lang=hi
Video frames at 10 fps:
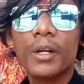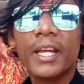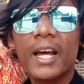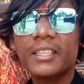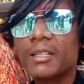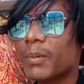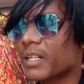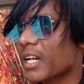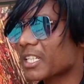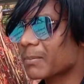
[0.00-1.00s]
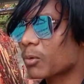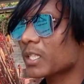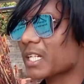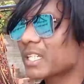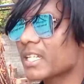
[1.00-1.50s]
और यहाँ तीन प्रकार की
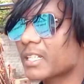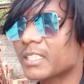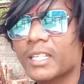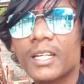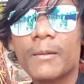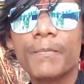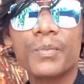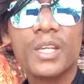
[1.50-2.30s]
पूजा की जाती है